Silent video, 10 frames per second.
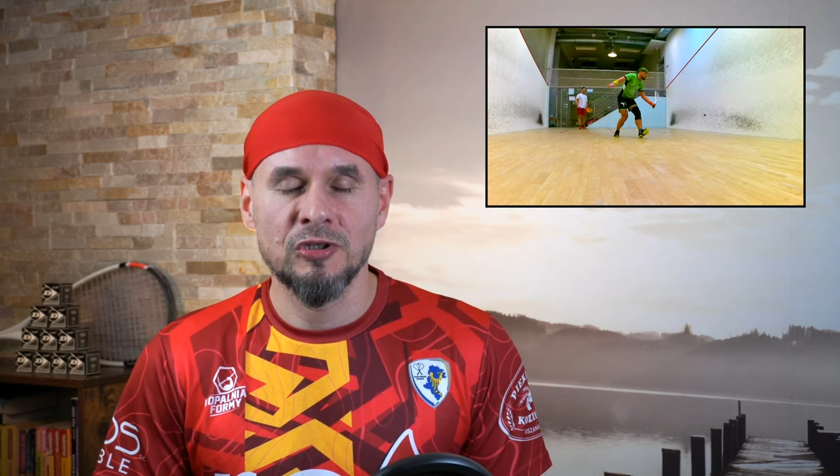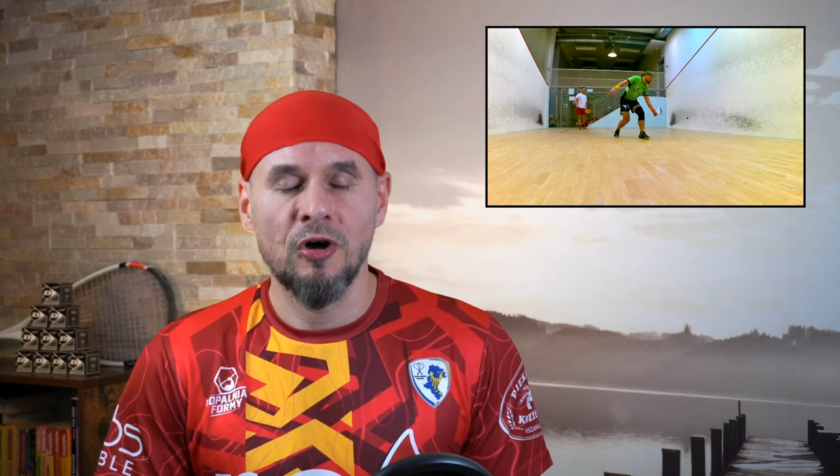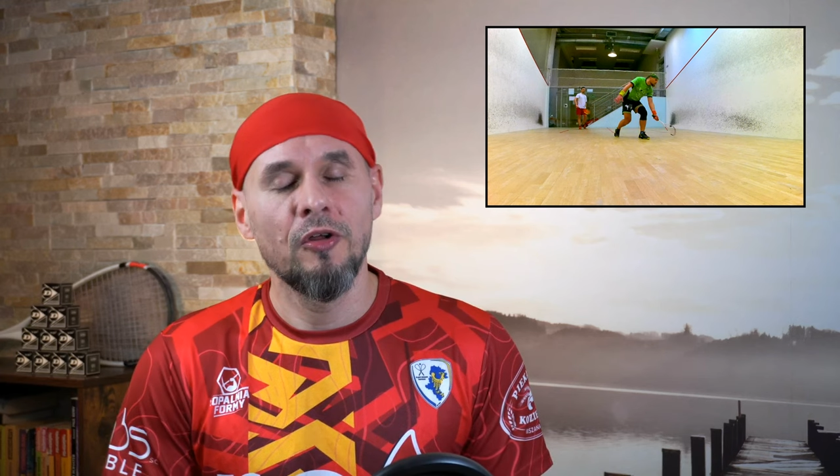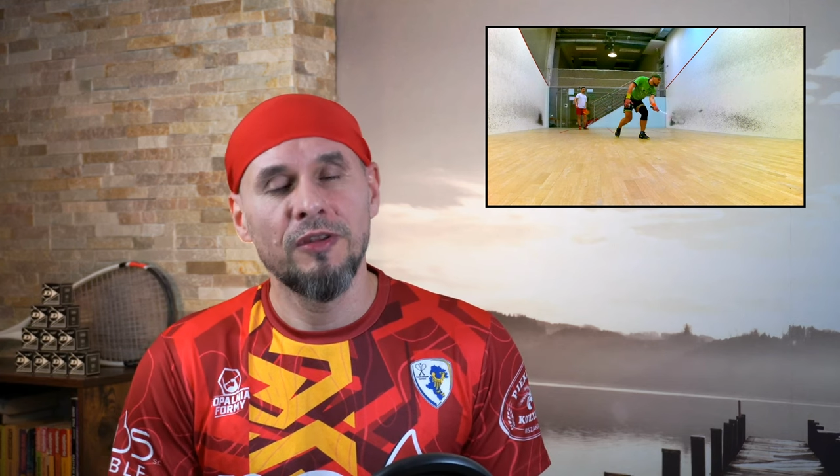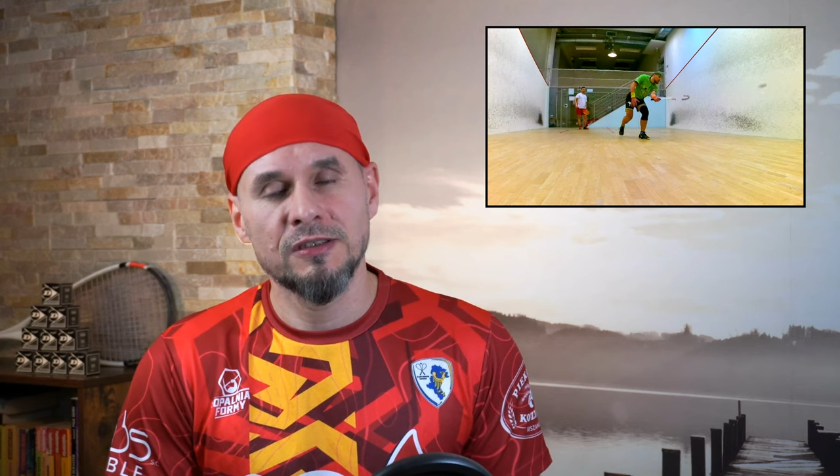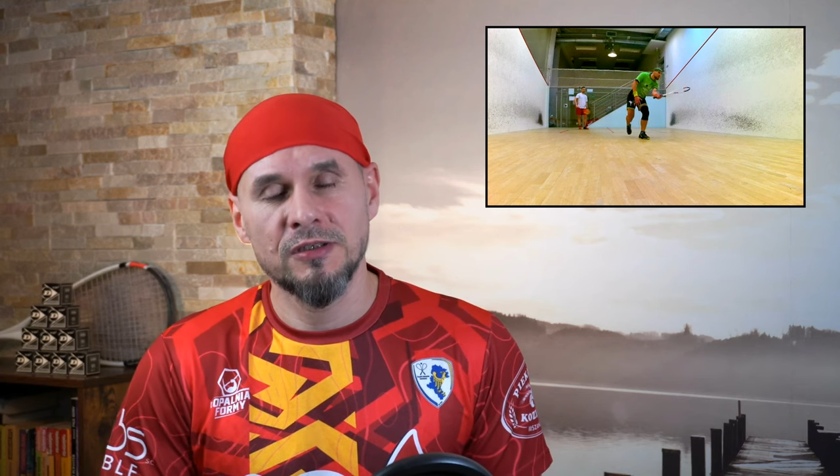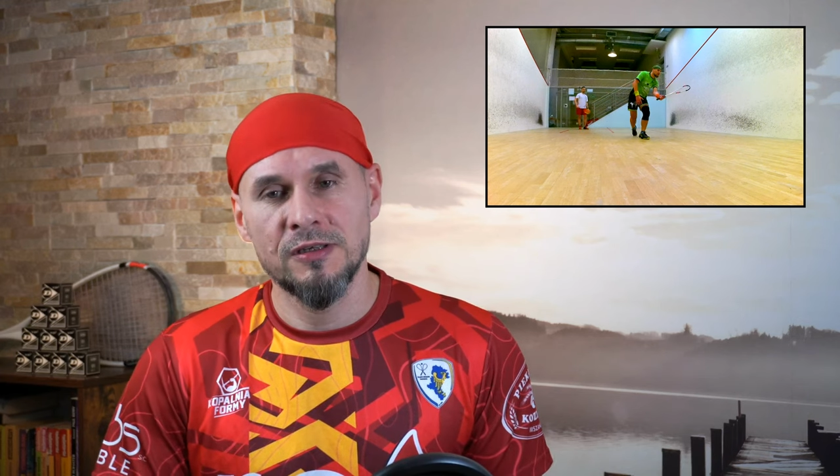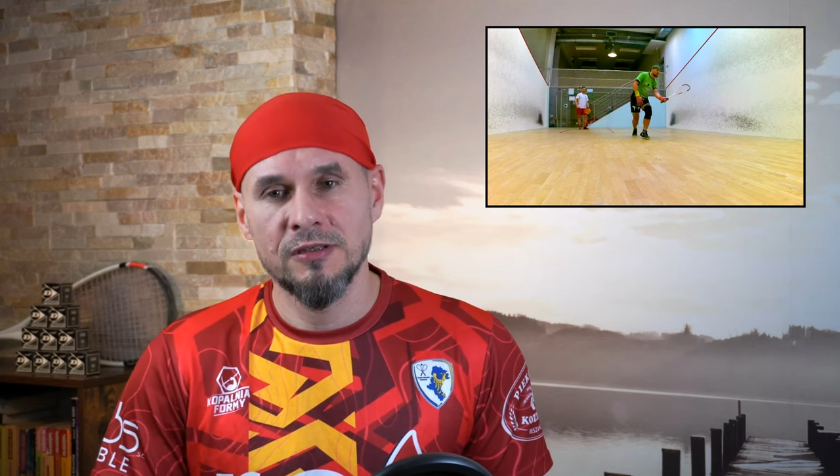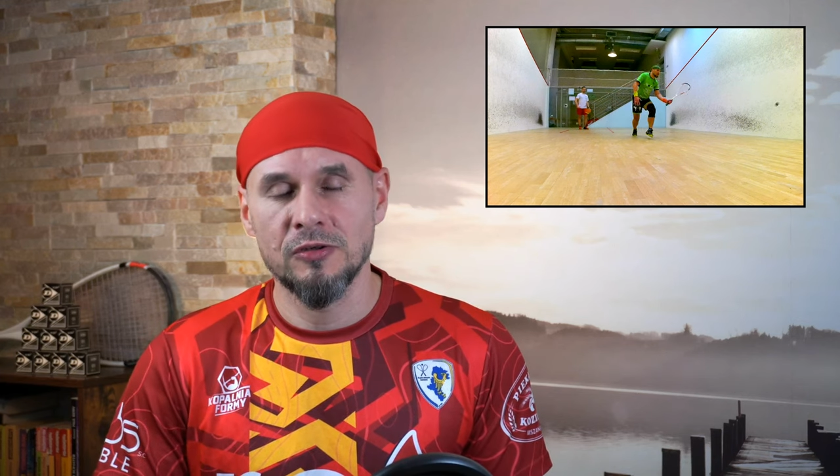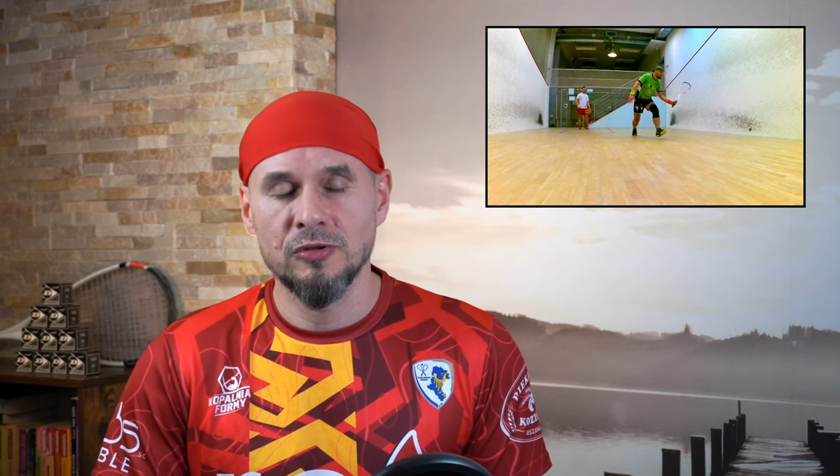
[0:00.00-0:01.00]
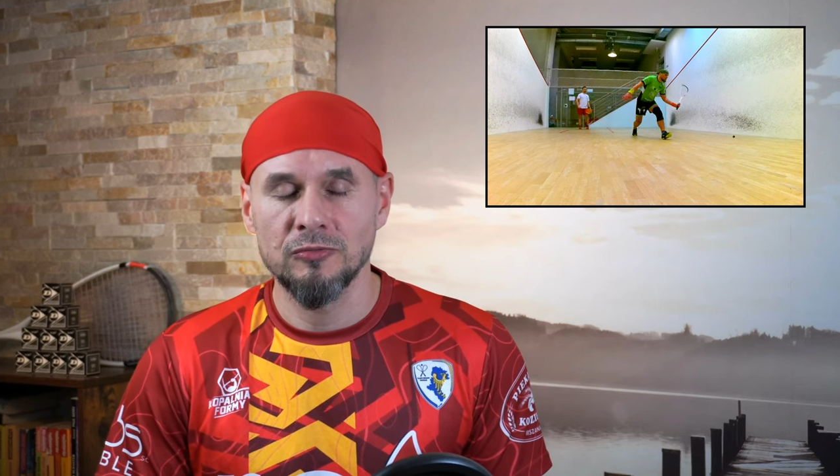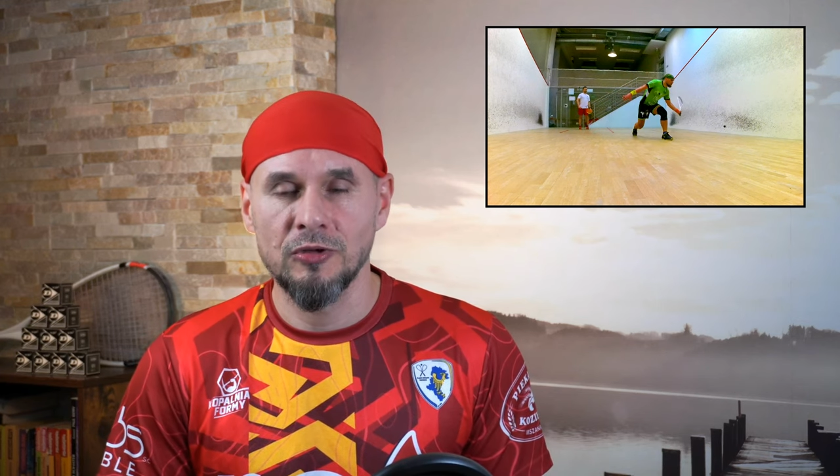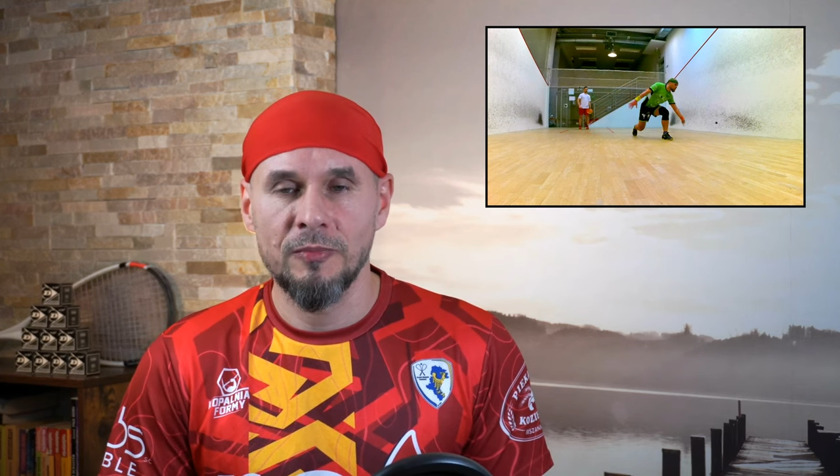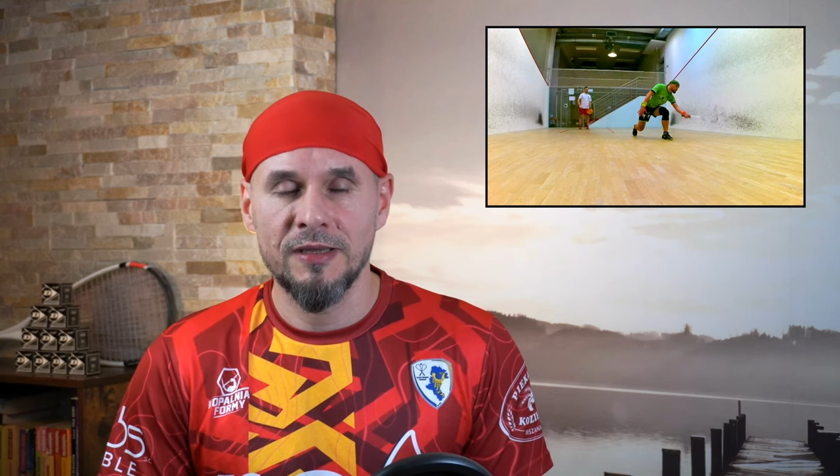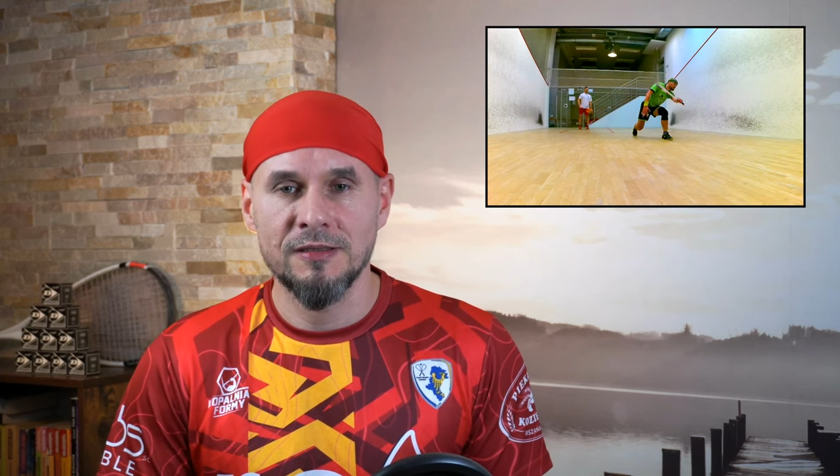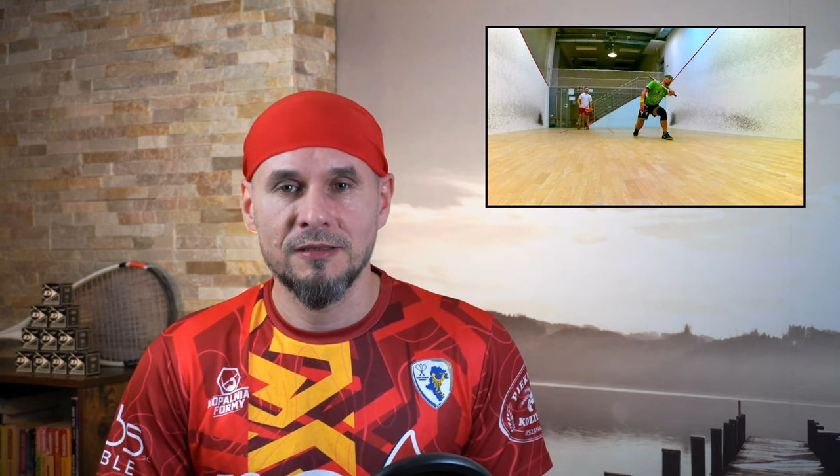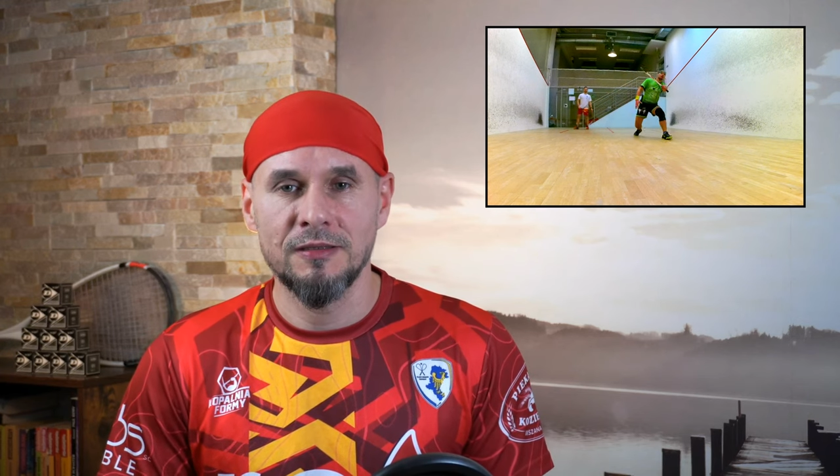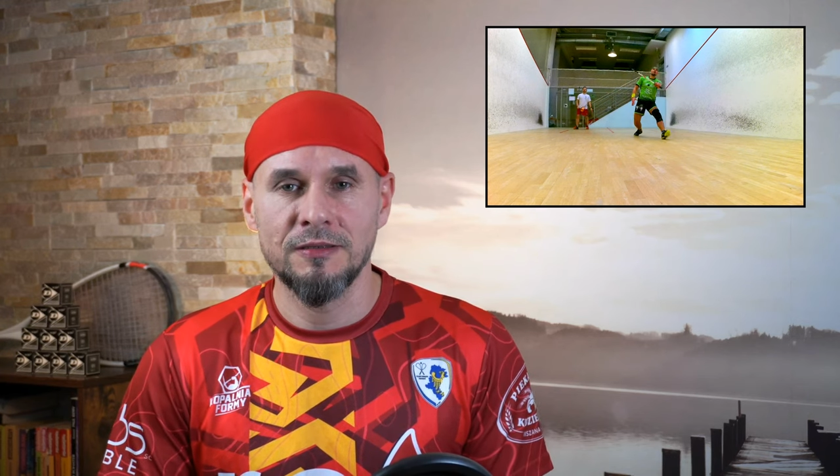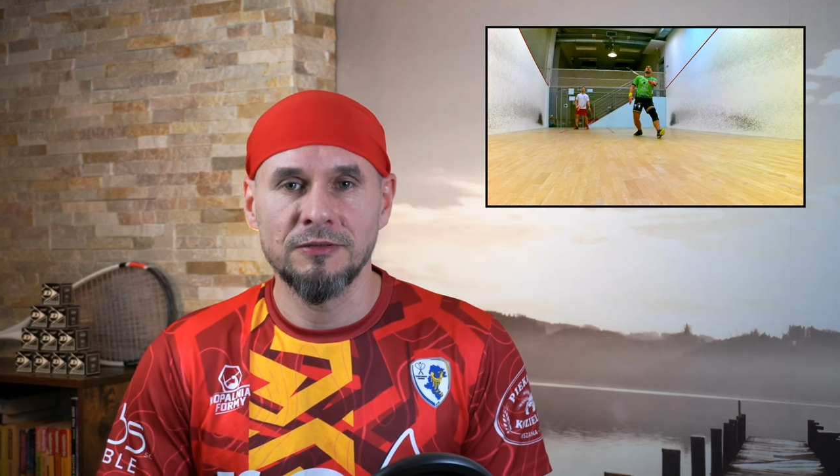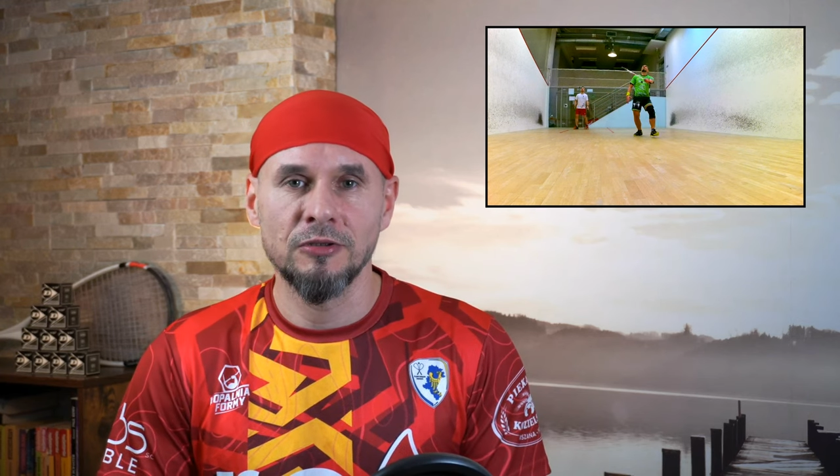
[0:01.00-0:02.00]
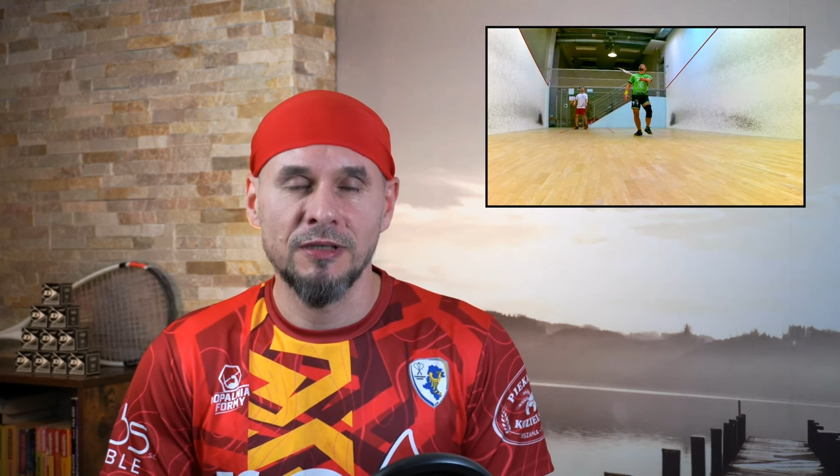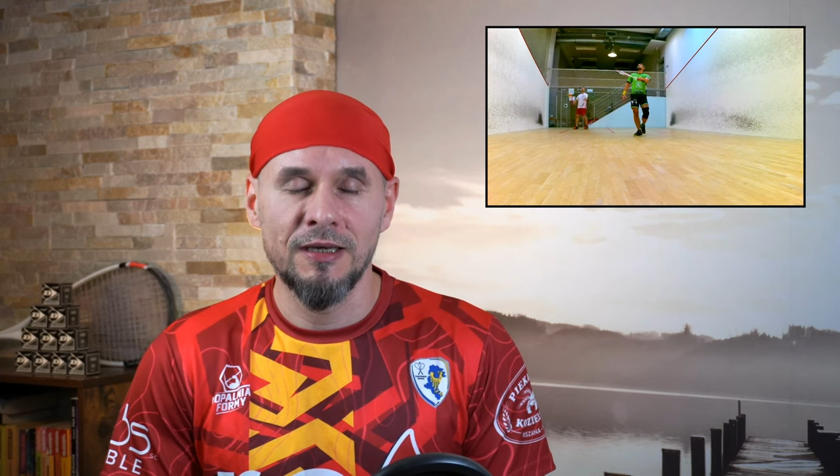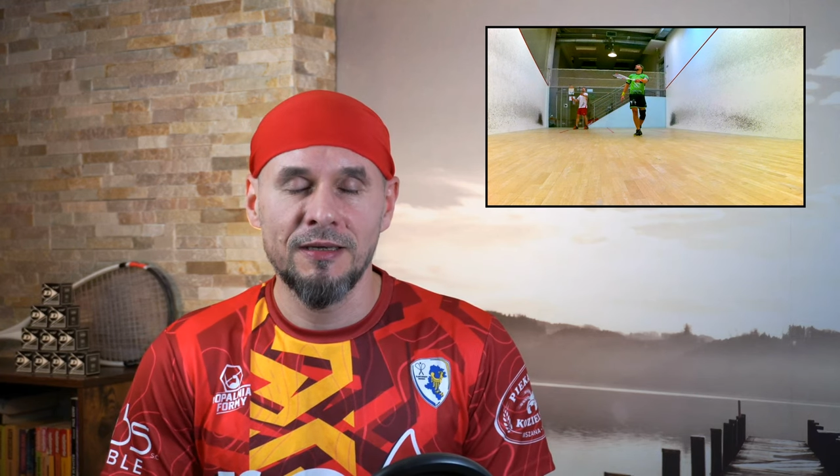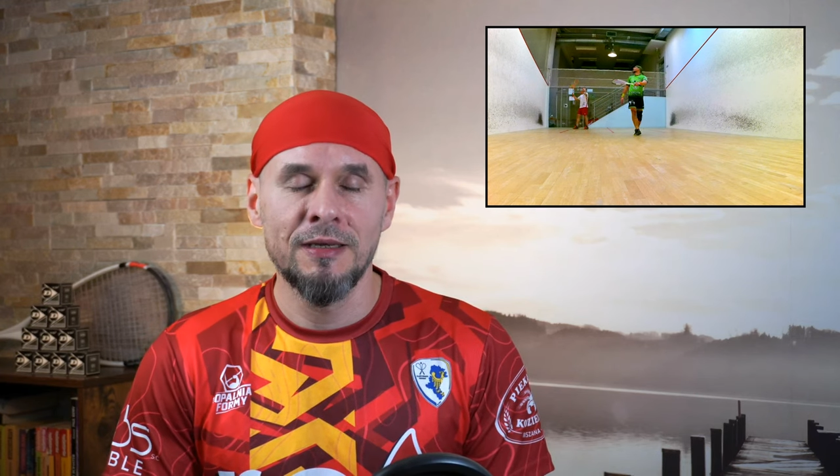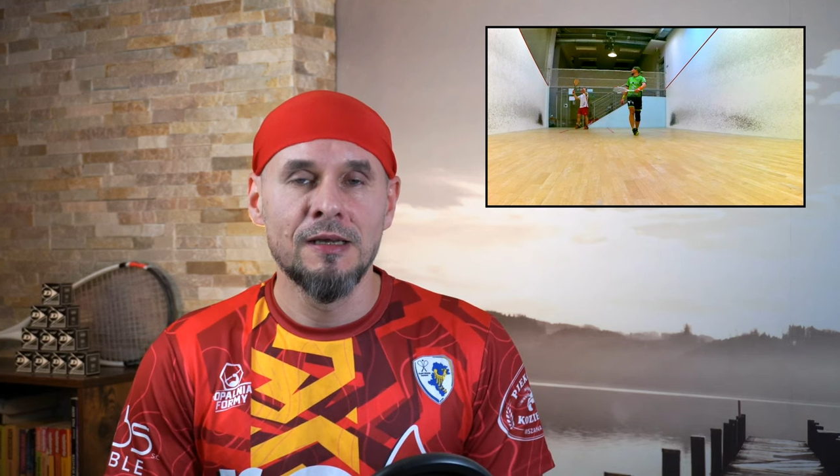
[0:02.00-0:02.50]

że on jeszcze nie zdążył dobiec e, do T,